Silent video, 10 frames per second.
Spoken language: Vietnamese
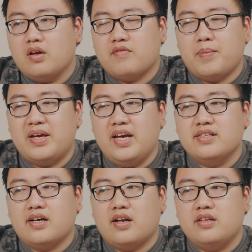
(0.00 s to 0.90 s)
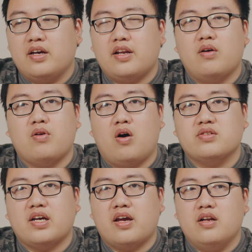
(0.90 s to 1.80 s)
Và mình nghĩ rằng là những cái điều đó
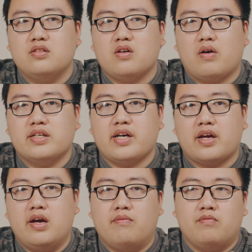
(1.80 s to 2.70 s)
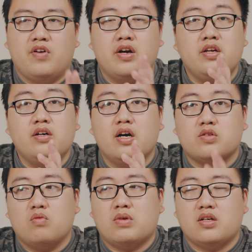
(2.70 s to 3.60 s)
sẽ khiến cho cái trải nghiệm với những người
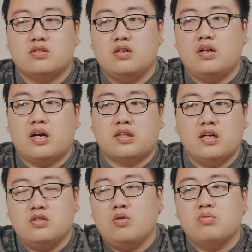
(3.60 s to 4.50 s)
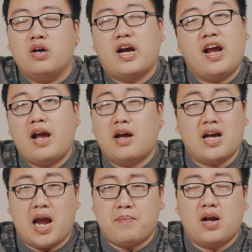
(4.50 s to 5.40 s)
dùng mà thực sự là tận dụng được cái
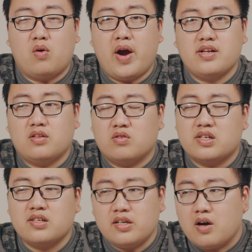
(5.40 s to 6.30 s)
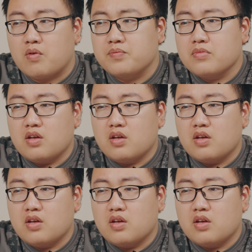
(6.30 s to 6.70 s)
iPadOS nó sẽ rất nhiều.